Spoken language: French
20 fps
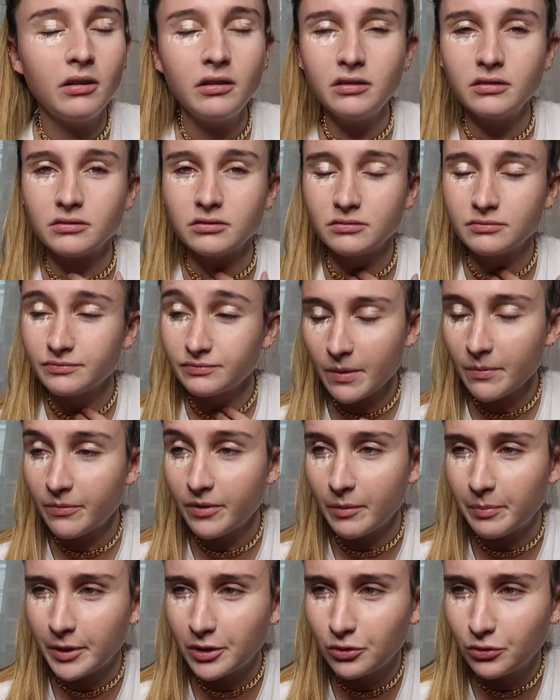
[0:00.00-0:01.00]
Oh, ça me
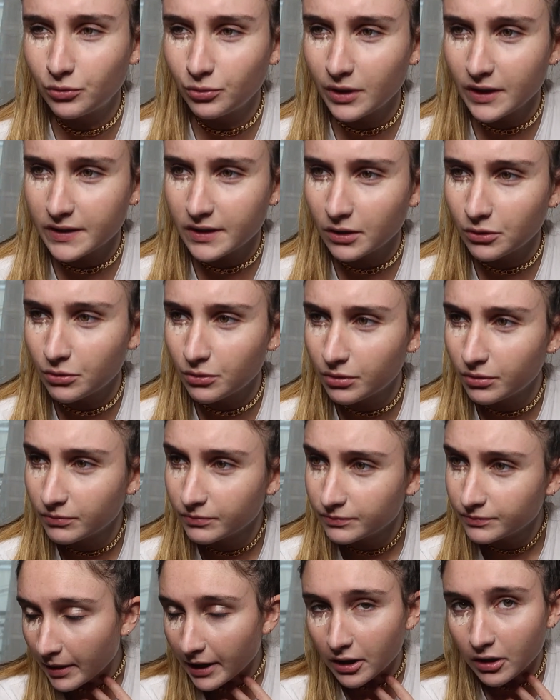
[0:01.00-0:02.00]
va pas du tout les aigus.
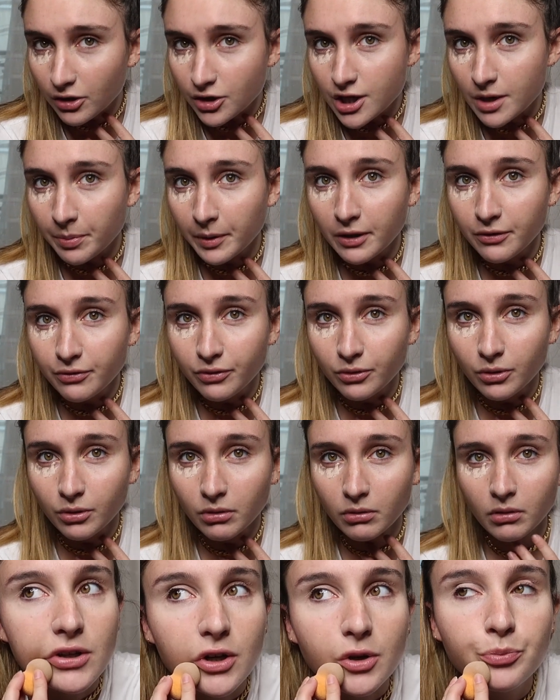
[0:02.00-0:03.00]
Ma gorge a pris
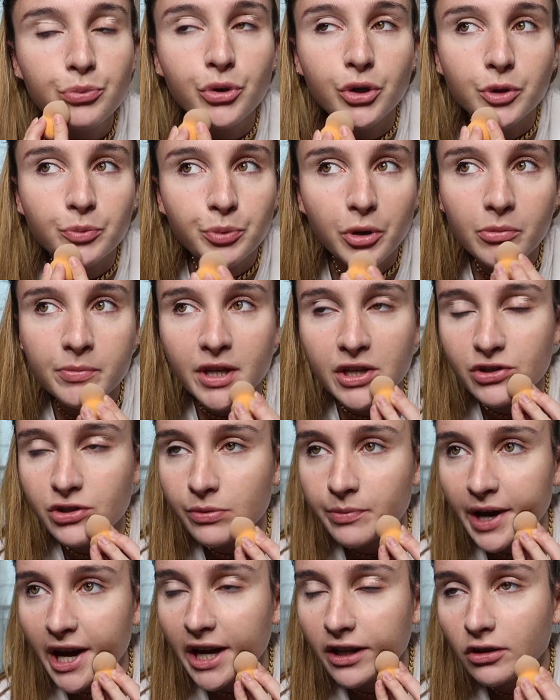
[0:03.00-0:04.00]
feu. Non, pour une première
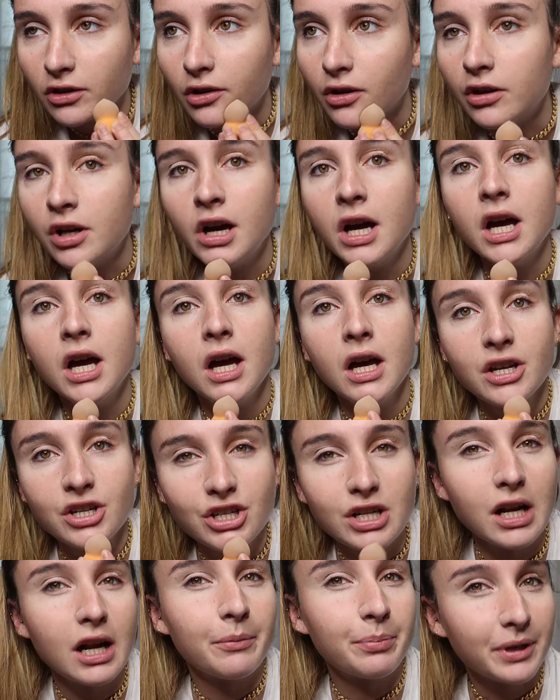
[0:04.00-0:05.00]
semaine, euh,
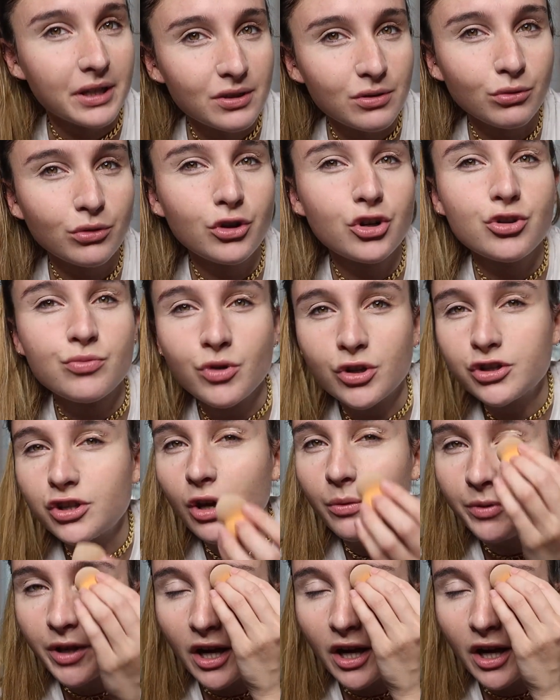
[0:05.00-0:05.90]
j'ai l'impression que je m'en sors